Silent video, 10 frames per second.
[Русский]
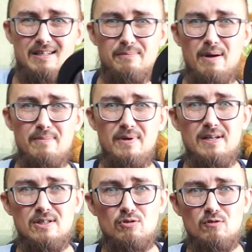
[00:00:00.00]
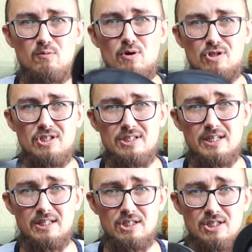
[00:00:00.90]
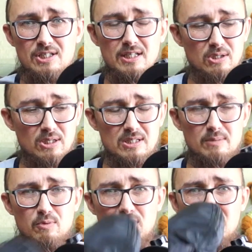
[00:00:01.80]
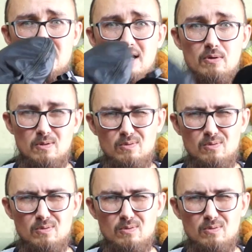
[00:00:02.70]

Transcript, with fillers: мобильный софтбокс 60 на 60 я с собой таскаю.